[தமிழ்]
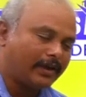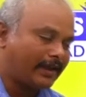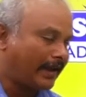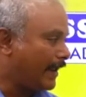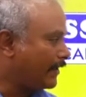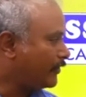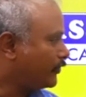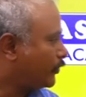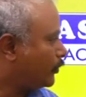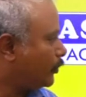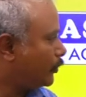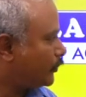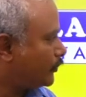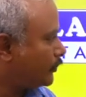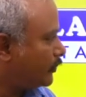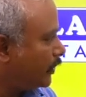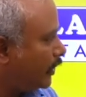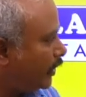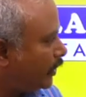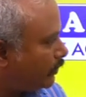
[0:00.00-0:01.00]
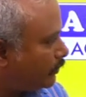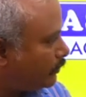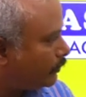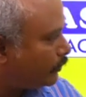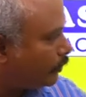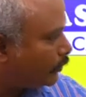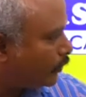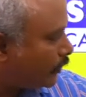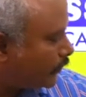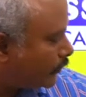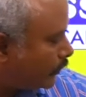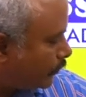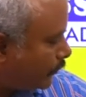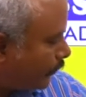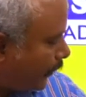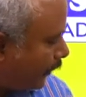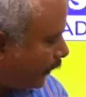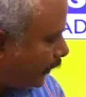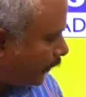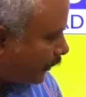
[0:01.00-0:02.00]
கிராஷ் கோர்ஸ் நீட் டூ தௌசண்ட்
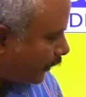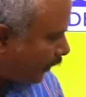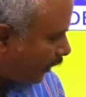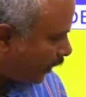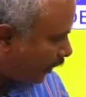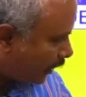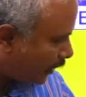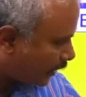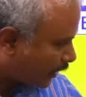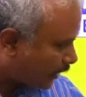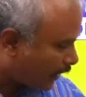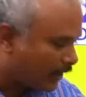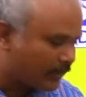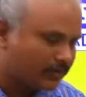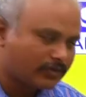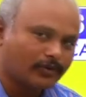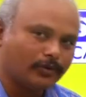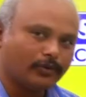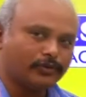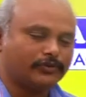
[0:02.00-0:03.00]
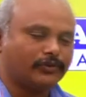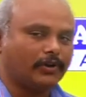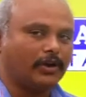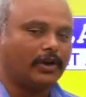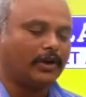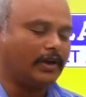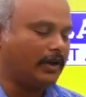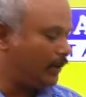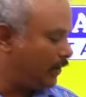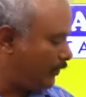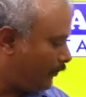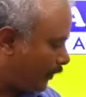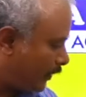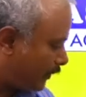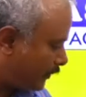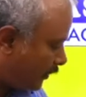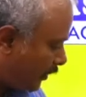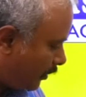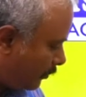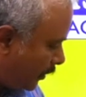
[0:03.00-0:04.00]
டுவெண்ட்டி த்ரீ கிராஷ் கோர்ஸ் ஸ்டார்ட் ஆகுது
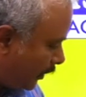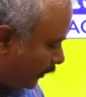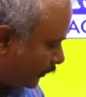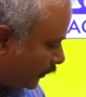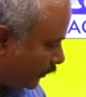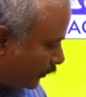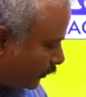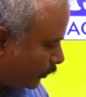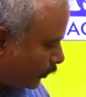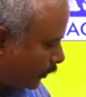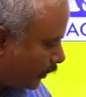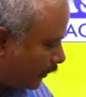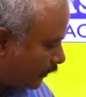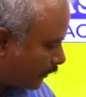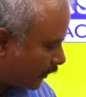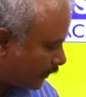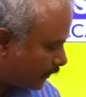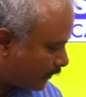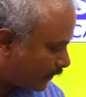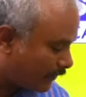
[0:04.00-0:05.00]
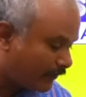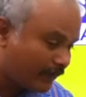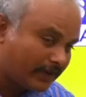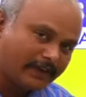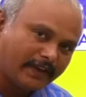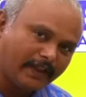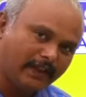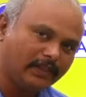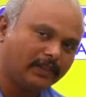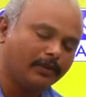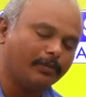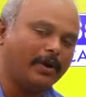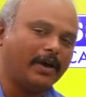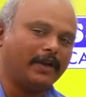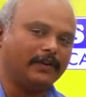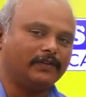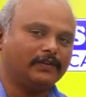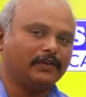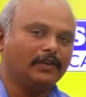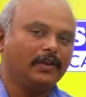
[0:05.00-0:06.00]
ஃபார் சிபிஎஸ்சி ஸ்டூடெண்ட்ஸ்க்கு செவன்டீன்த்
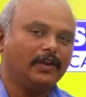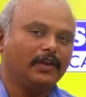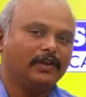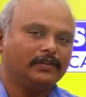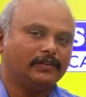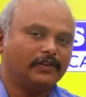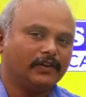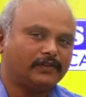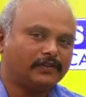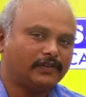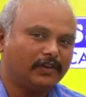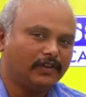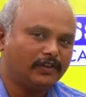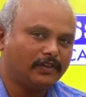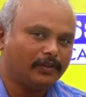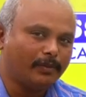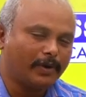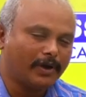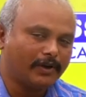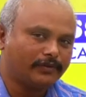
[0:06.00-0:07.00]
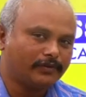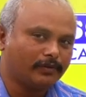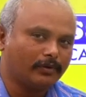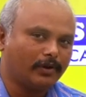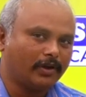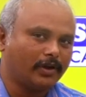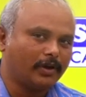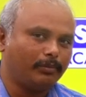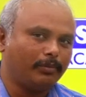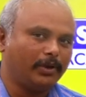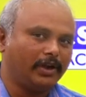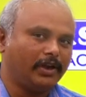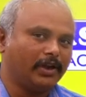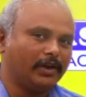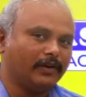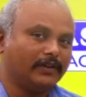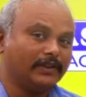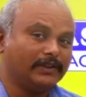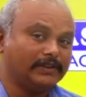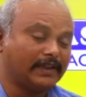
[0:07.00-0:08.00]
மார்ச் சிக்ஸ்டீன்த் மார்ச் உங்களுக்கு கம்ப்ளீட்
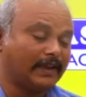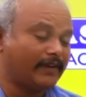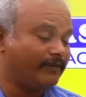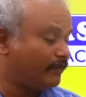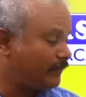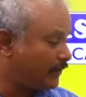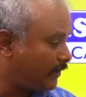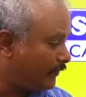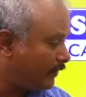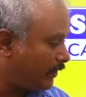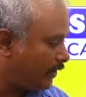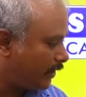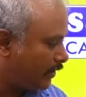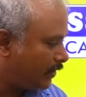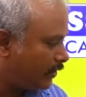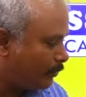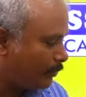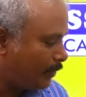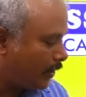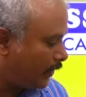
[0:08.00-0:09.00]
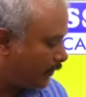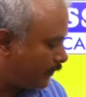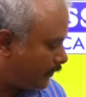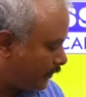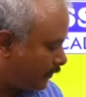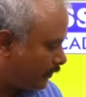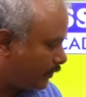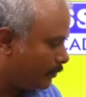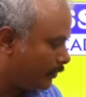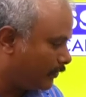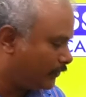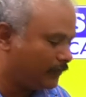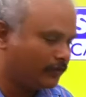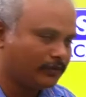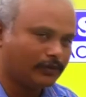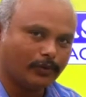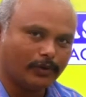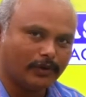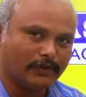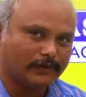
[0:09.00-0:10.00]
ஆகுது செவன்டீன்த் மார்ச் சிபிஎஸ்சி
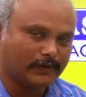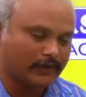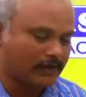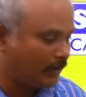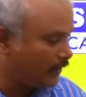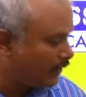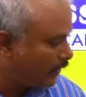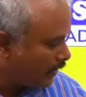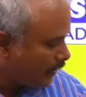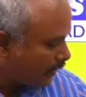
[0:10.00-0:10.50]
ஸ்டூடெண்ட்ஸ்க்கு